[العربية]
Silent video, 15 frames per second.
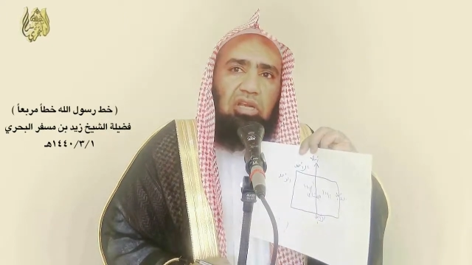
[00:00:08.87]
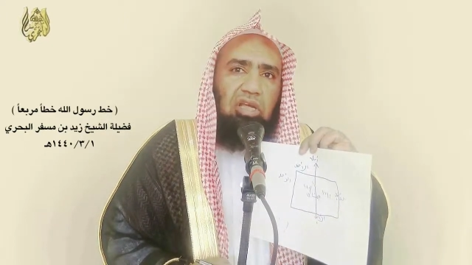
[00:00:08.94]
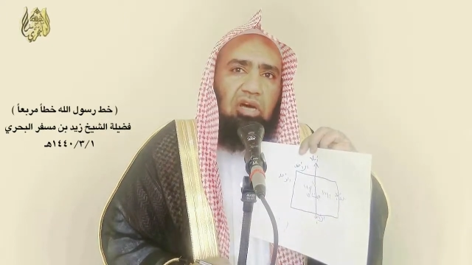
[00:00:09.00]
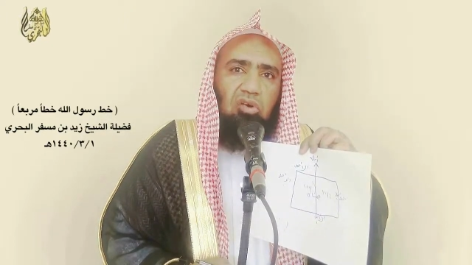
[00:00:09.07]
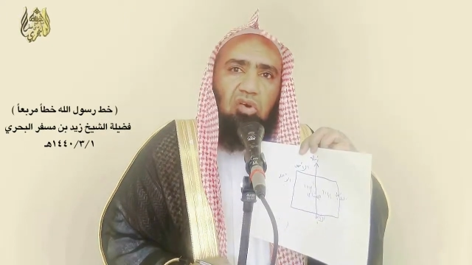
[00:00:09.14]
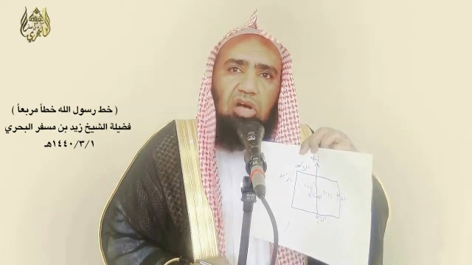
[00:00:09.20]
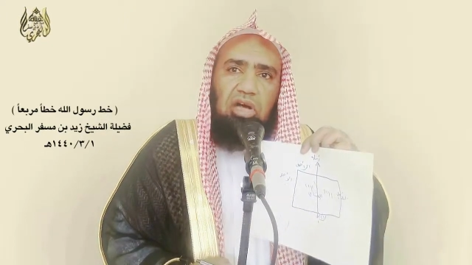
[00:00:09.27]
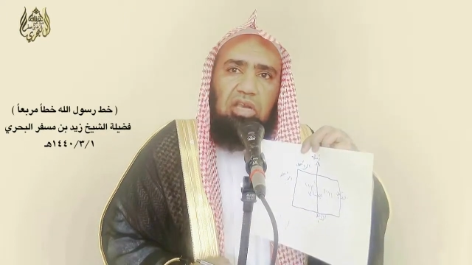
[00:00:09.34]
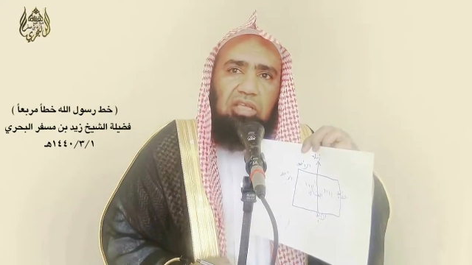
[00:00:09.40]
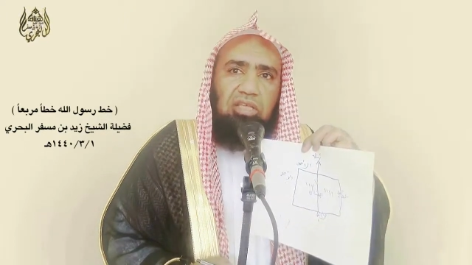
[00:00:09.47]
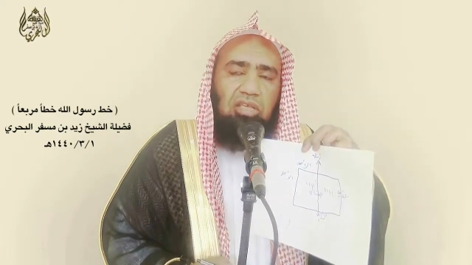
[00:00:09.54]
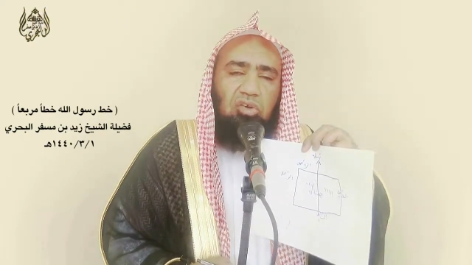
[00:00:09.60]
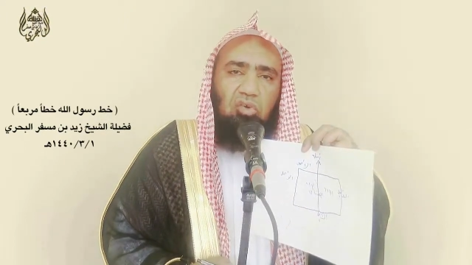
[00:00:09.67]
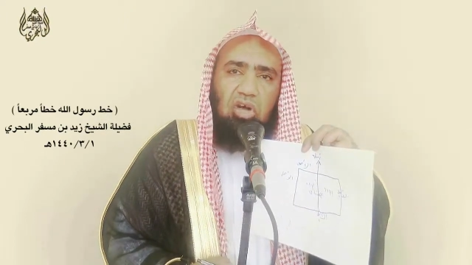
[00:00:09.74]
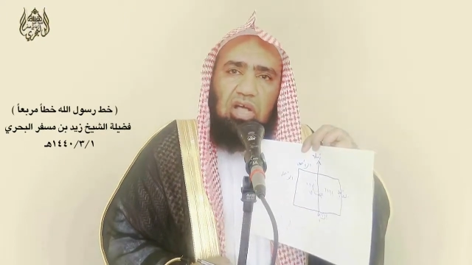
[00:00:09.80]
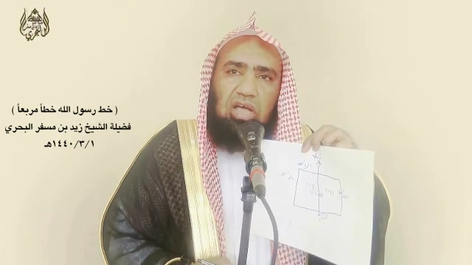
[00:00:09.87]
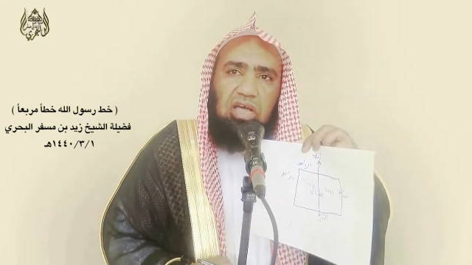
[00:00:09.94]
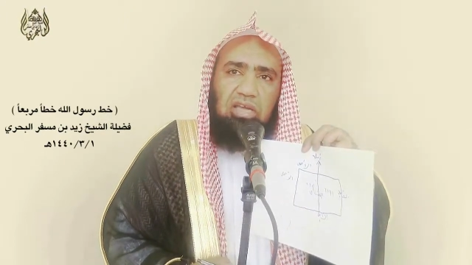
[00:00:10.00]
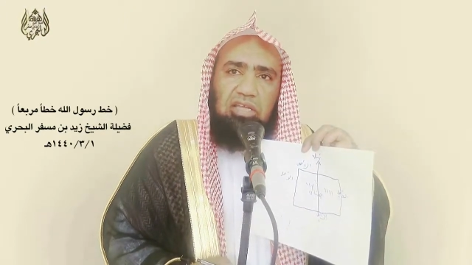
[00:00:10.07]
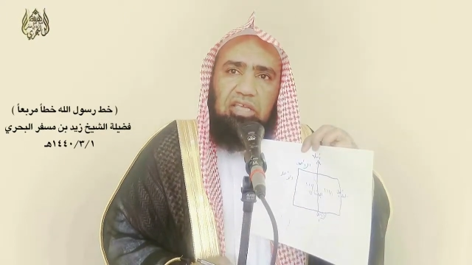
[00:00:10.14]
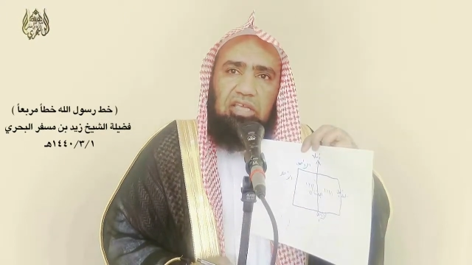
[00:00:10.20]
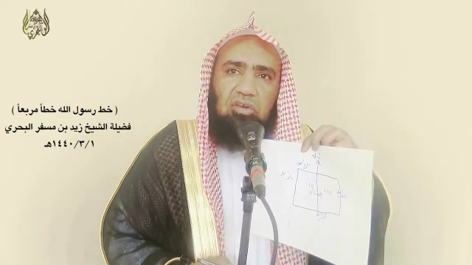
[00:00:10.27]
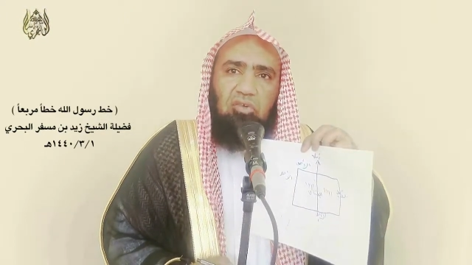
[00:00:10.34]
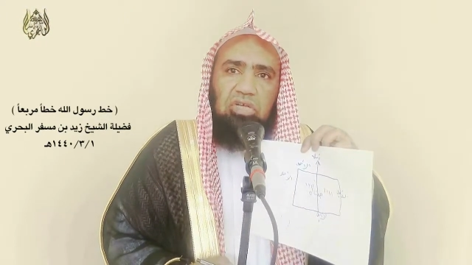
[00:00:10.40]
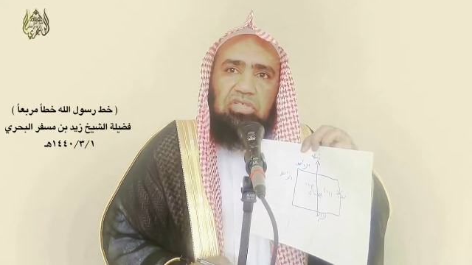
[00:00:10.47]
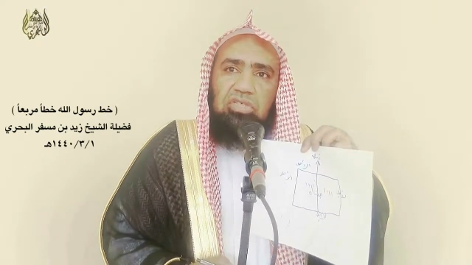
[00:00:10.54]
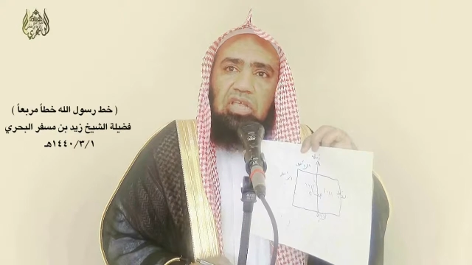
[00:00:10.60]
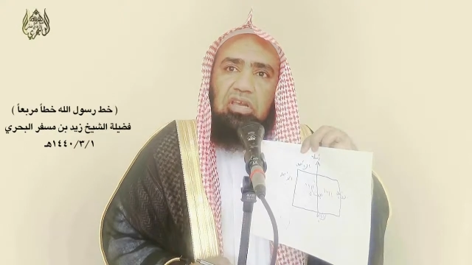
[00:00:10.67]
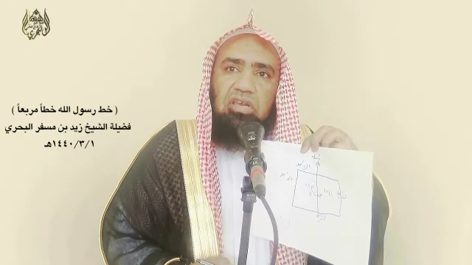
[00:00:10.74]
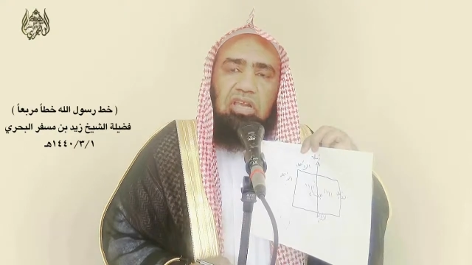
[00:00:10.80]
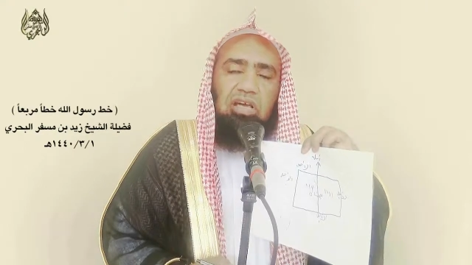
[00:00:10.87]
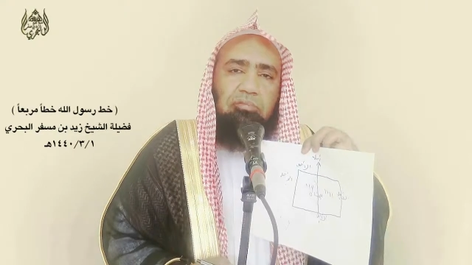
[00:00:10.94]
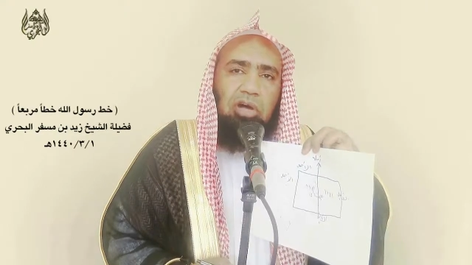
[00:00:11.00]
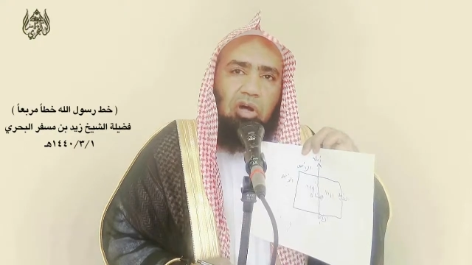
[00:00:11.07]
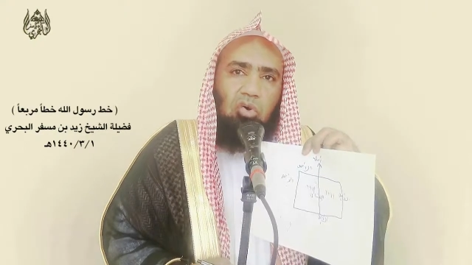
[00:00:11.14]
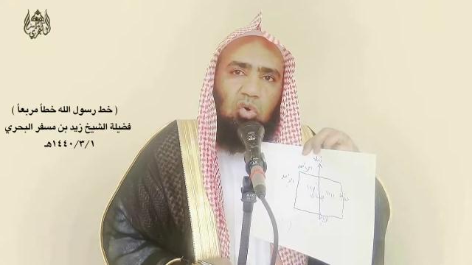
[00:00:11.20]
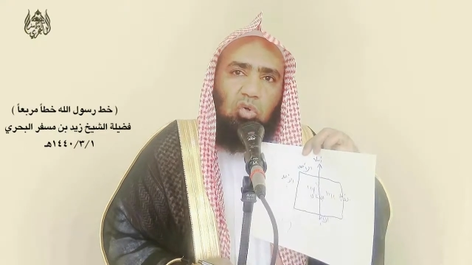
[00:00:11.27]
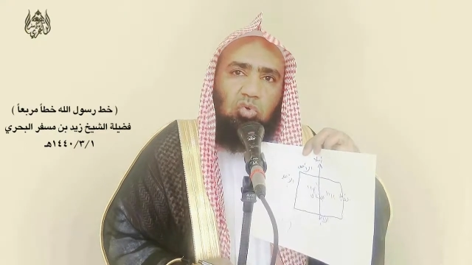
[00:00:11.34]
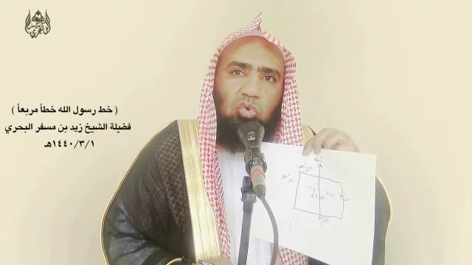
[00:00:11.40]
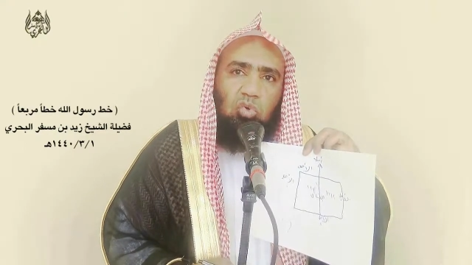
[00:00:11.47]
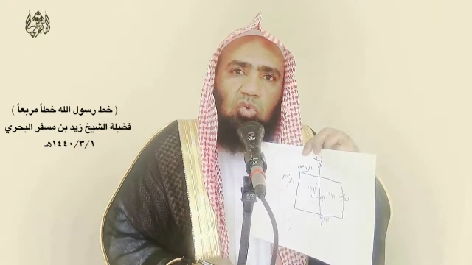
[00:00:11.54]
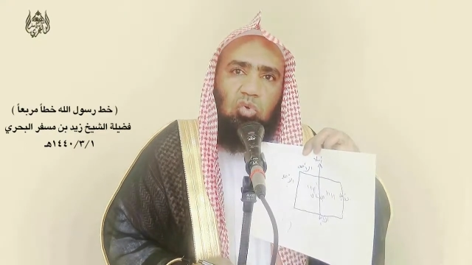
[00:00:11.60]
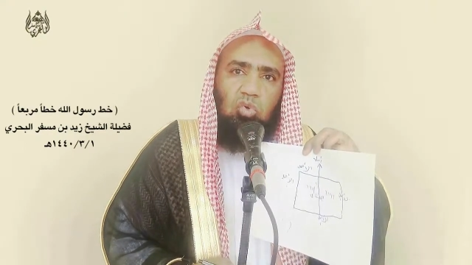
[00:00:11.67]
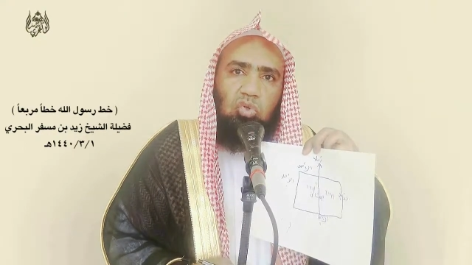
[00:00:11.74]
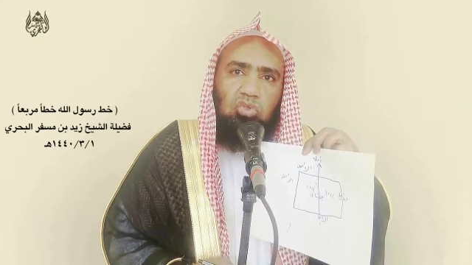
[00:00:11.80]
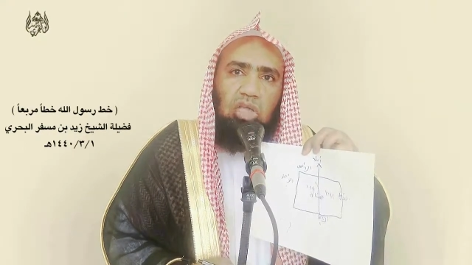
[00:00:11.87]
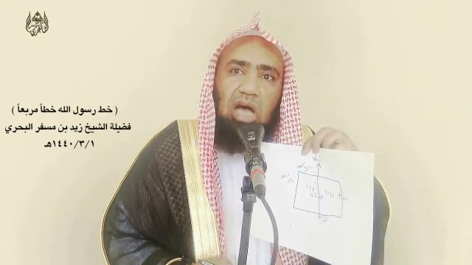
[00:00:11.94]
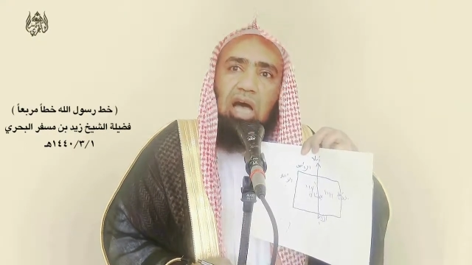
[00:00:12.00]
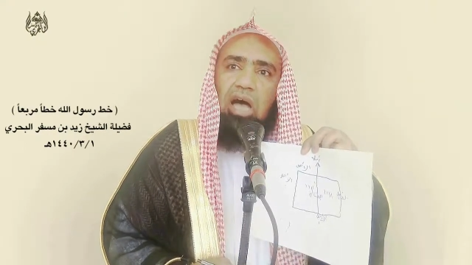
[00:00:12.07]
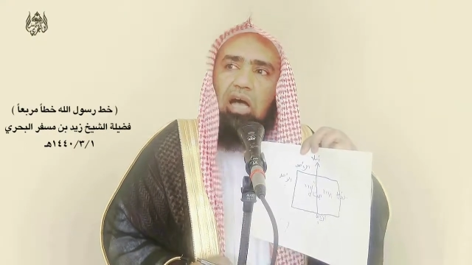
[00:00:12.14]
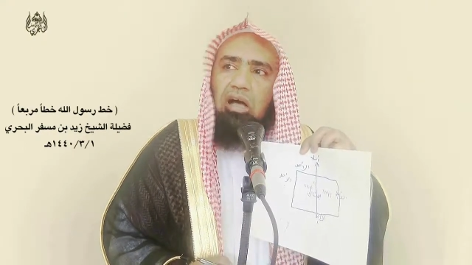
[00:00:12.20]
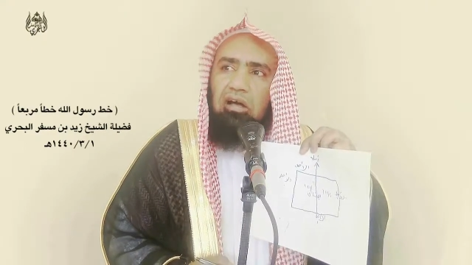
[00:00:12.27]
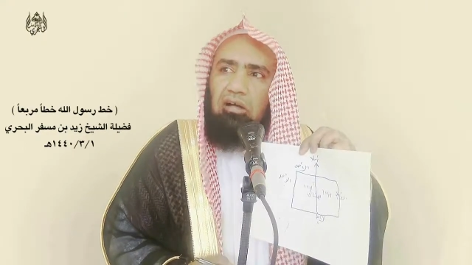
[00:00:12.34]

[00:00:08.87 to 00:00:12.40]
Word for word: الله عليه واله وسلم خطوطا